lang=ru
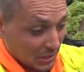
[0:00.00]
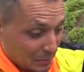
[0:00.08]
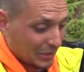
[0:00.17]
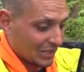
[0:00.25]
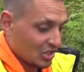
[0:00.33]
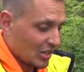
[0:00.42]
из них
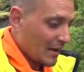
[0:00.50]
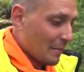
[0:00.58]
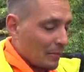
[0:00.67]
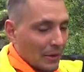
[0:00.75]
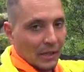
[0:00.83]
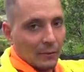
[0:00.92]

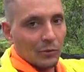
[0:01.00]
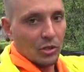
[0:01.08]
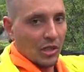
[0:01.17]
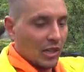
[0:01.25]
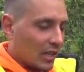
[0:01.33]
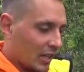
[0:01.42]
проезжаем, потому
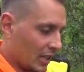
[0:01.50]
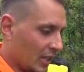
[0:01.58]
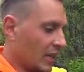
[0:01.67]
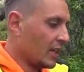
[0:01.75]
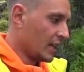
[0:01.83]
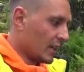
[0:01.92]
что
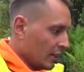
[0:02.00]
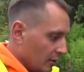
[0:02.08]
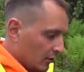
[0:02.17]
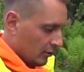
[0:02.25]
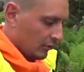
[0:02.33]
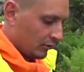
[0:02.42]

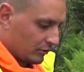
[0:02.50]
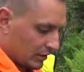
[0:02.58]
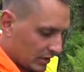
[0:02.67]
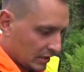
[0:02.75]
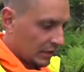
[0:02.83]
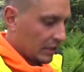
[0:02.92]
у
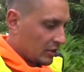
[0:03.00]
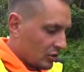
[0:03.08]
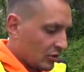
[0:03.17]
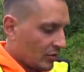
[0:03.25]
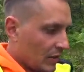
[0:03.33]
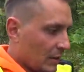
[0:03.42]
нас
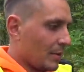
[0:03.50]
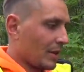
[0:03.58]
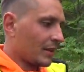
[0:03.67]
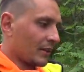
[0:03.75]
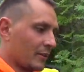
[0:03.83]
ограничено время.